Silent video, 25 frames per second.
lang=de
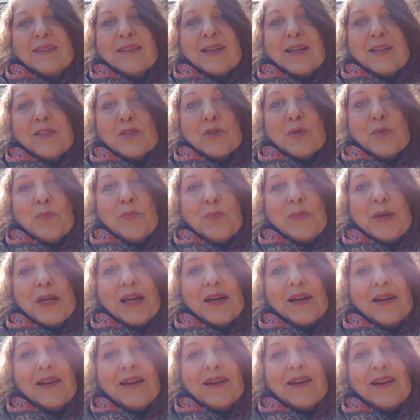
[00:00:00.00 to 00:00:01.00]
Das und
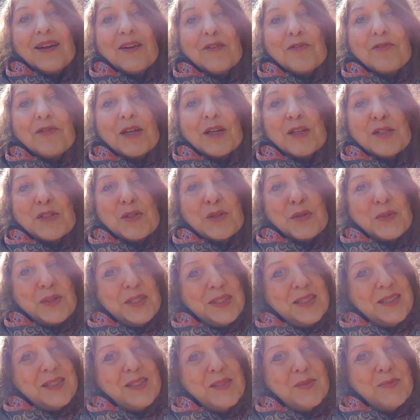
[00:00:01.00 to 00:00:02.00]
mehr erfährst du
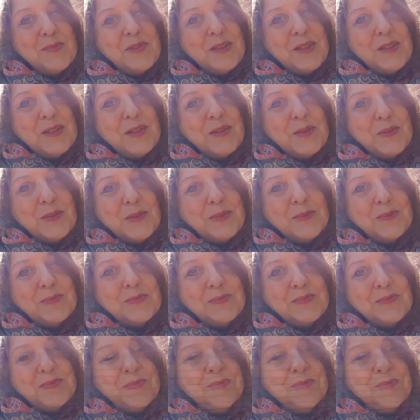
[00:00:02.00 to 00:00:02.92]
in diesem Video.